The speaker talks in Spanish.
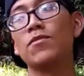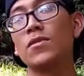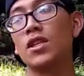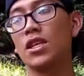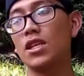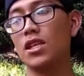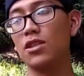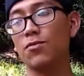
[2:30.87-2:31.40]

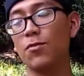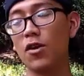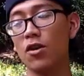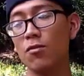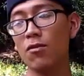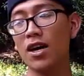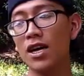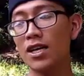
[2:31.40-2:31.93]
Spawn
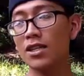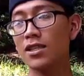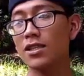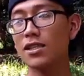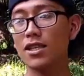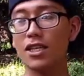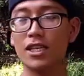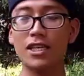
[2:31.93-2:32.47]
Band,
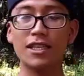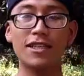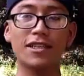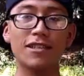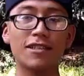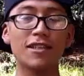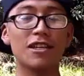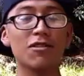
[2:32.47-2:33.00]

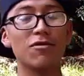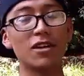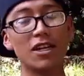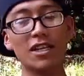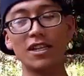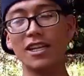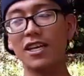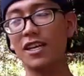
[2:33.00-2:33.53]
es
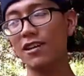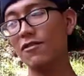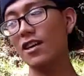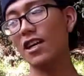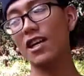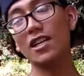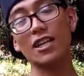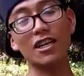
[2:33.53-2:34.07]
referente a una
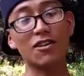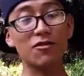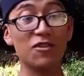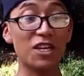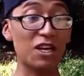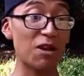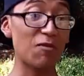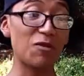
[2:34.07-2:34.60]
caricatura
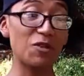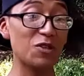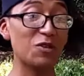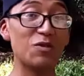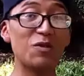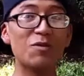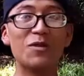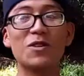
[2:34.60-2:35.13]
que muchos
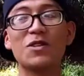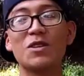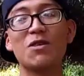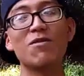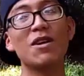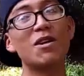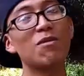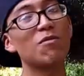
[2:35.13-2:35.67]
vimos, se
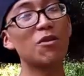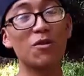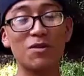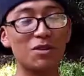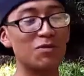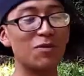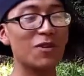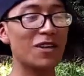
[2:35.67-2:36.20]
llama Bob
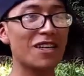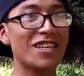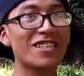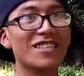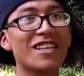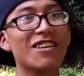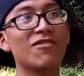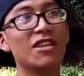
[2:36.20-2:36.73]
Esponja,
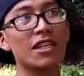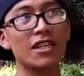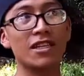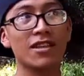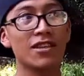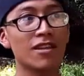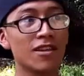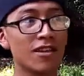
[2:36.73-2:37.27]
está bien,
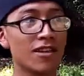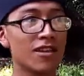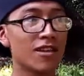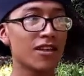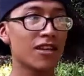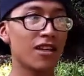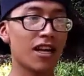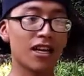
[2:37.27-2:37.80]

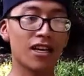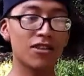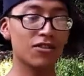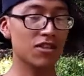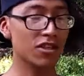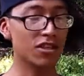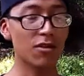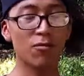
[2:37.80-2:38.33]
la canción
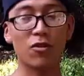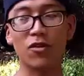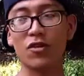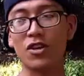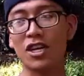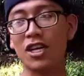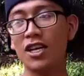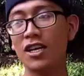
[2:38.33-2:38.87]
está un poco
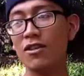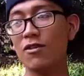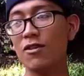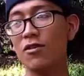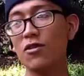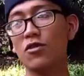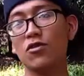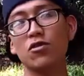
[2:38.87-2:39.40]
rara,
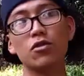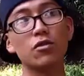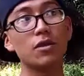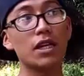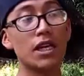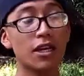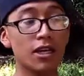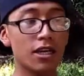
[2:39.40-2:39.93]
luego
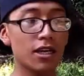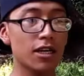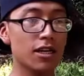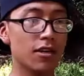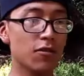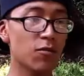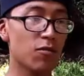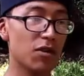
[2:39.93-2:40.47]
subiré
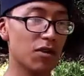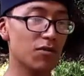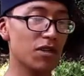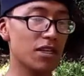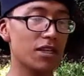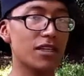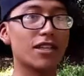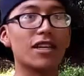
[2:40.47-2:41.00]
un preview
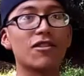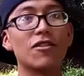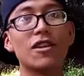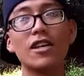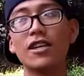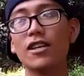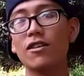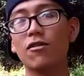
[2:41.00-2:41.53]
de esa
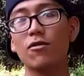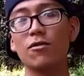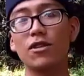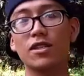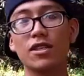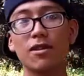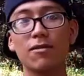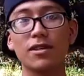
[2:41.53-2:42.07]
rola, cómo
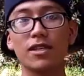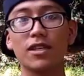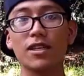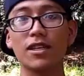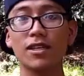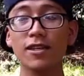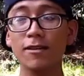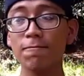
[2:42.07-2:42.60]
está más que nada